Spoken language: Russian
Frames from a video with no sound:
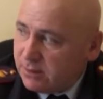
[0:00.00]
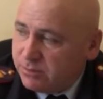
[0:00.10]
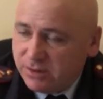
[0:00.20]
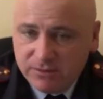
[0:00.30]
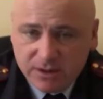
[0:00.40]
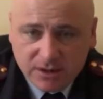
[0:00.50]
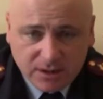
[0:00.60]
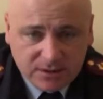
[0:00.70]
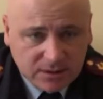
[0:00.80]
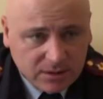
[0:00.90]

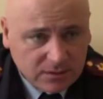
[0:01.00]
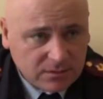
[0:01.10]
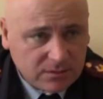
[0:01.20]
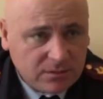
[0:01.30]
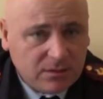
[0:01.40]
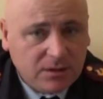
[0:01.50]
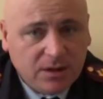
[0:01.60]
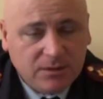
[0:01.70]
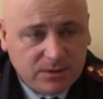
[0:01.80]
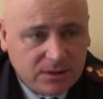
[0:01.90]
привлекаться к
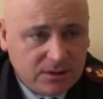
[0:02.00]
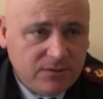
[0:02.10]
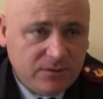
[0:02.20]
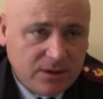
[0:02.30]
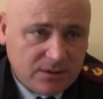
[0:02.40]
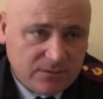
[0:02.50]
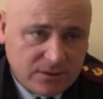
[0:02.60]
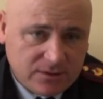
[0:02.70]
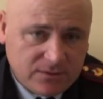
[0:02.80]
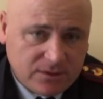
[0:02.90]
административной
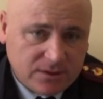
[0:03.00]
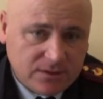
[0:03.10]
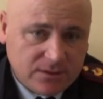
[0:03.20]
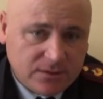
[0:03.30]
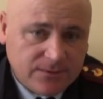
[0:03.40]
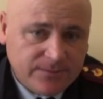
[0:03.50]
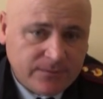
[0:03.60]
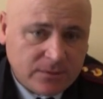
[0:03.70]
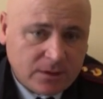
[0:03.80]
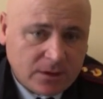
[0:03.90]
ответственности.
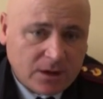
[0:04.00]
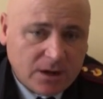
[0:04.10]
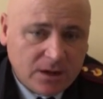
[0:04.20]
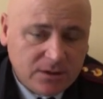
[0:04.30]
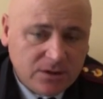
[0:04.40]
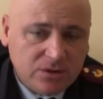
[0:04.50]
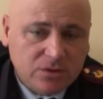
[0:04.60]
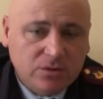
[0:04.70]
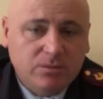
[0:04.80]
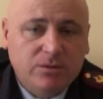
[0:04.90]
А если
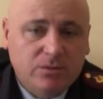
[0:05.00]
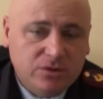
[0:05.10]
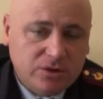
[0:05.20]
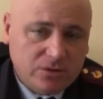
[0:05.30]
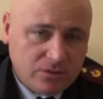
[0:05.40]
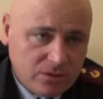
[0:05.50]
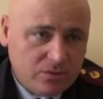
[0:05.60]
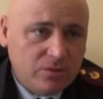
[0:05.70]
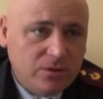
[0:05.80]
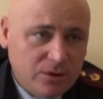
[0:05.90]
еще побольше, то и к
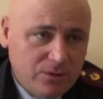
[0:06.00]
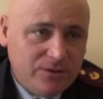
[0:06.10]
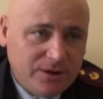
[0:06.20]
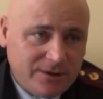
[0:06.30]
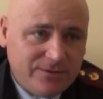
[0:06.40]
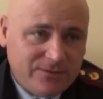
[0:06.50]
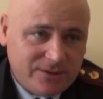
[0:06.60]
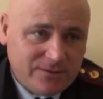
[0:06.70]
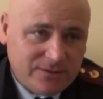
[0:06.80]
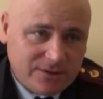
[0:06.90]
уголовной
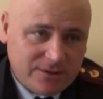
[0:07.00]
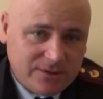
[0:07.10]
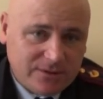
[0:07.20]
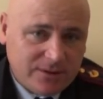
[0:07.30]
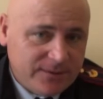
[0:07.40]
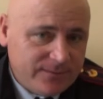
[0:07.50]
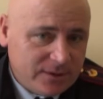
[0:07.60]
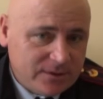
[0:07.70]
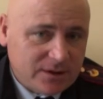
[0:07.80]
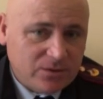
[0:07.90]
ответственности
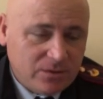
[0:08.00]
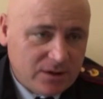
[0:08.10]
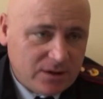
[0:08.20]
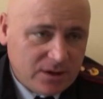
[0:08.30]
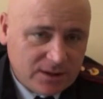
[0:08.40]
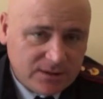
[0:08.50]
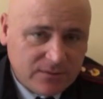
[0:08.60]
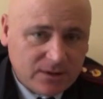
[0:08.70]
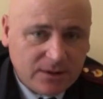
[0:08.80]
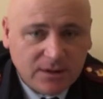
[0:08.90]
за
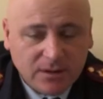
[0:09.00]
хулиганство,